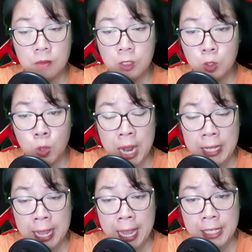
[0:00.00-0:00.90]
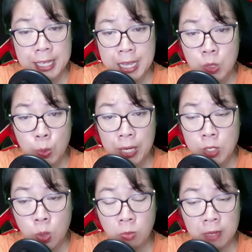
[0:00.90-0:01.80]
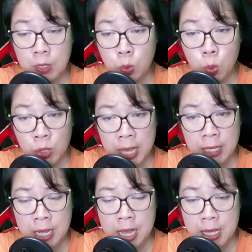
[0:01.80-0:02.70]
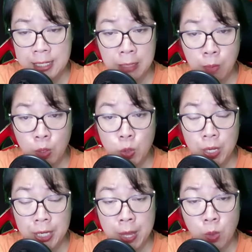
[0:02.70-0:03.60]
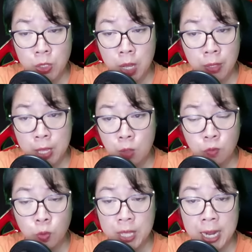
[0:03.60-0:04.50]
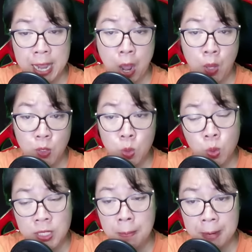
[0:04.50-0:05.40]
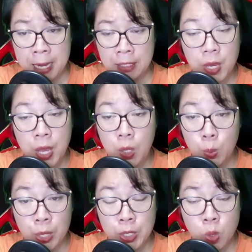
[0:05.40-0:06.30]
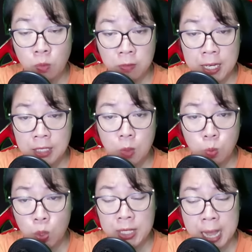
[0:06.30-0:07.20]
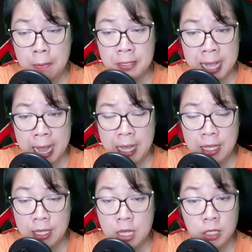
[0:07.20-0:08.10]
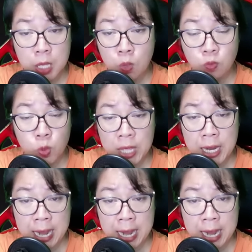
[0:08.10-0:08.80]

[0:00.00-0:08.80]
Tôi đã nghe chính Nguyễn Thục Vân thú nhận rằng mọi chuyện đều do thiếu phu nhân nhà họ dụ sắp đặt. Nguyễn Thục Vân không muốn tham gia, nhưng thiếu phu nhân nhà